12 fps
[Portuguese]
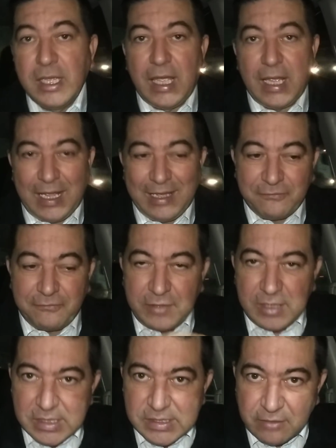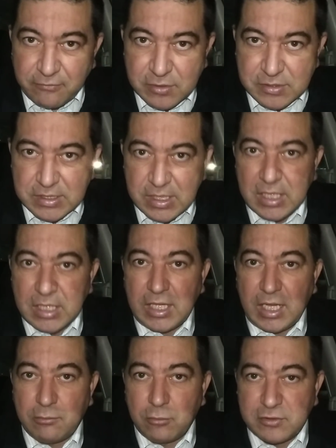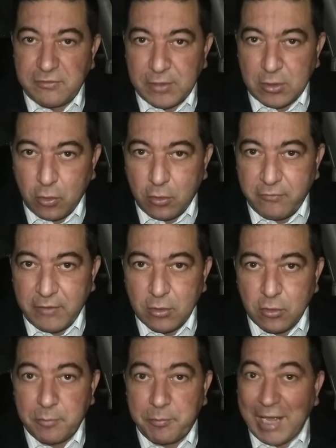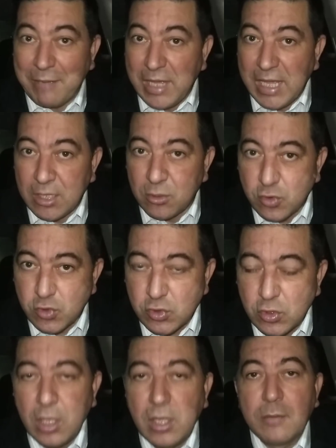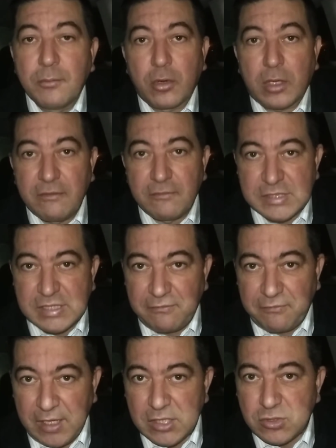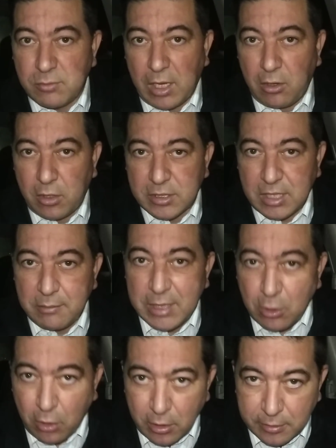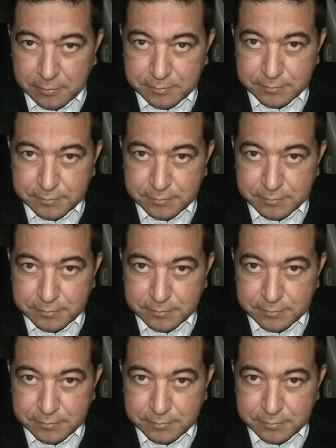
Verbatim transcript: Ela avisa você que ela modificou o valor para menos porque você fez uma rota menor.